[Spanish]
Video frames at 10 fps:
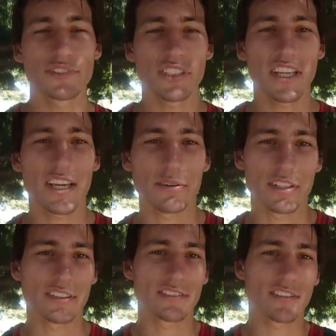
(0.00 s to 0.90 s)
Sí,
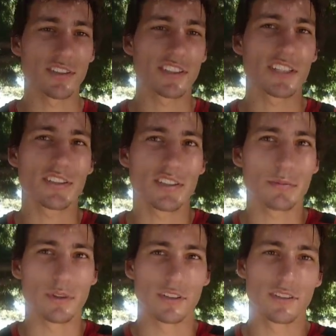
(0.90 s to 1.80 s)
bueno, contento, ¿no?
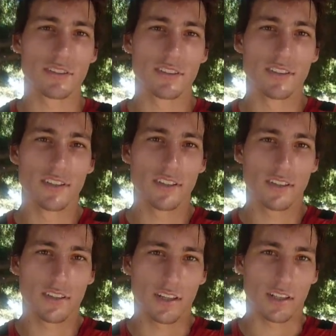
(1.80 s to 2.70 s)
Por
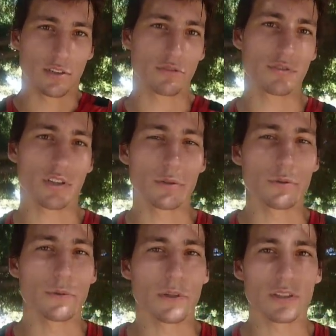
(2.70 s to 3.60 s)
el triunfo que
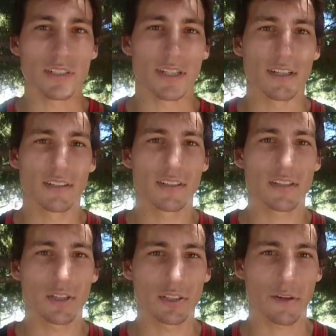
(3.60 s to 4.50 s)
tuvimos contra,
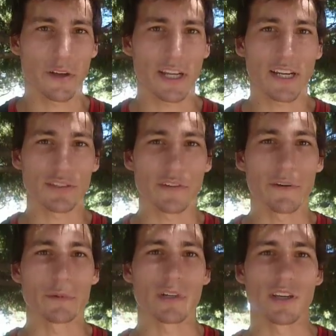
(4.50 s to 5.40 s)
contra Belgrano, sabemos